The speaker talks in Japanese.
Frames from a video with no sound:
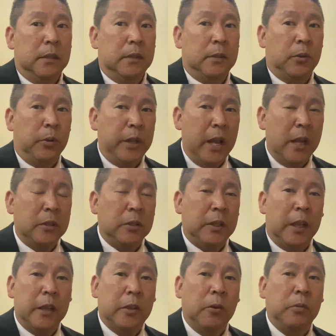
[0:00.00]
とりあえず
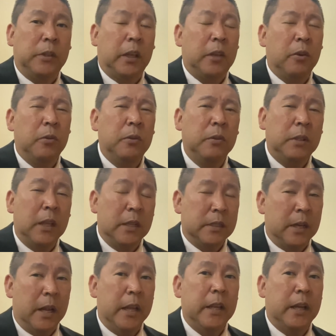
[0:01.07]
選挙区って今日言ったん
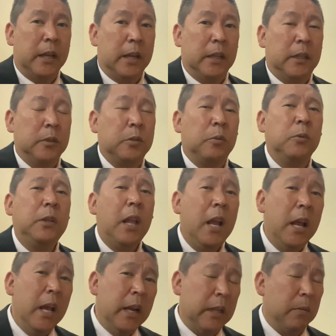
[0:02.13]
じゃないかなって、そう疑
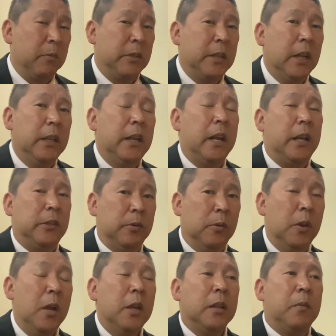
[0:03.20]
われても仕方ないでしょ。
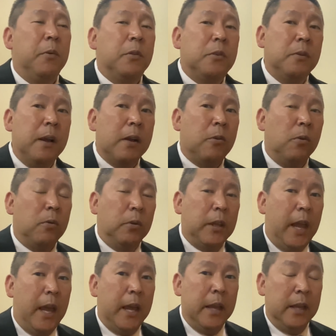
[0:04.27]
で、僕はここ
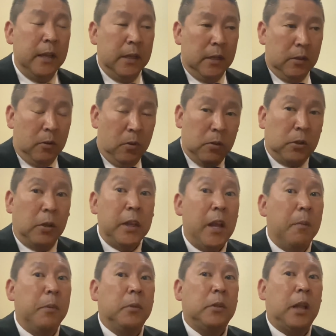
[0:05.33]
で、本当に
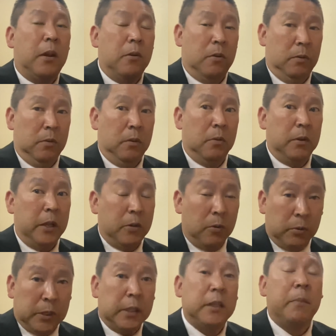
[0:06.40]
山本太郎を立
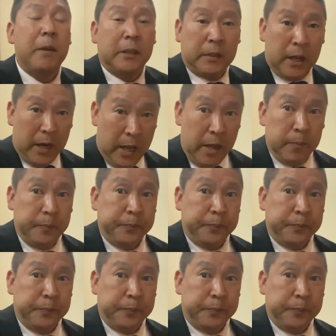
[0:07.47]
候補させますから、